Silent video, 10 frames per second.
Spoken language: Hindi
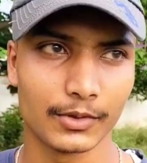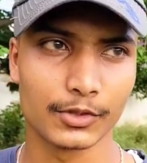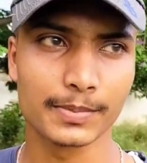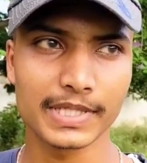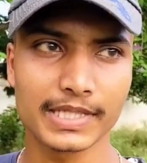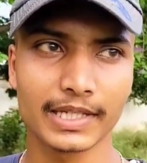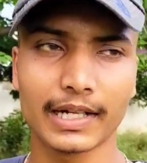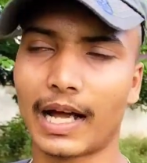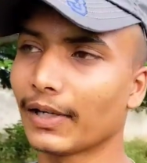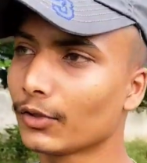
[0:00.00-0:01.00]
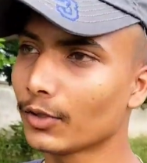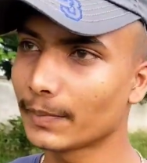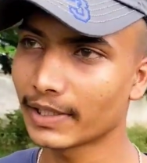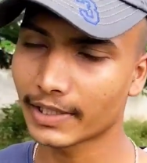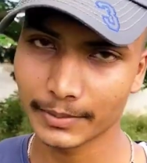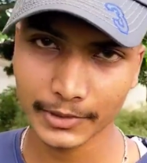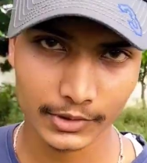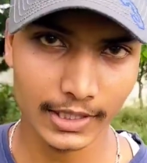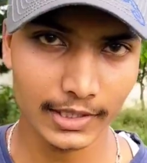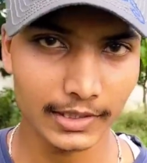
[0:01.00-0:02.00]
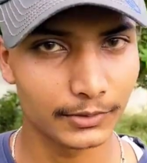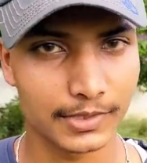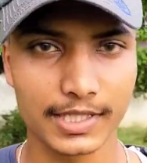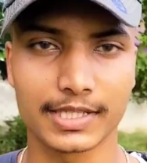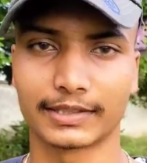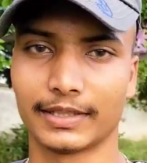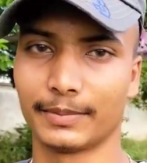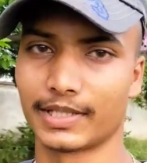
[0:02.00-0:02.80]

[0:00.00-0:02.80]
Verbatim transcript: उसमें से अगर आठ नौ प्लेयर का भी योगदान रहा तो जीत सकता है